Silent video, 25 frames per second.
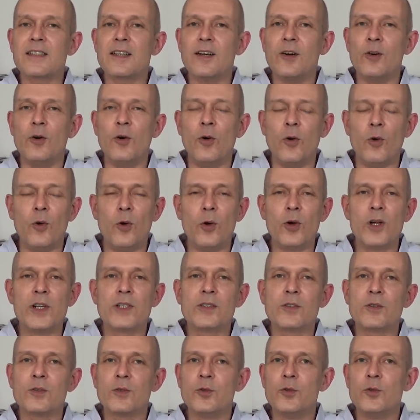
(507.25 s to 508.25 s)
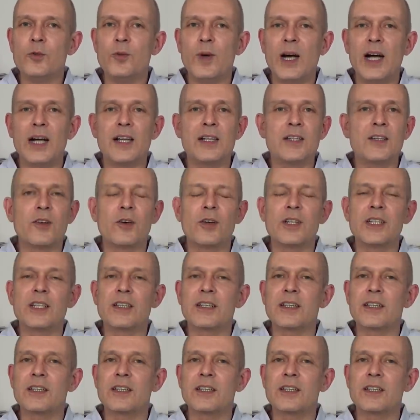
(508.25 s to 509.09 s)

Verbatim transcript: erholt und überall neue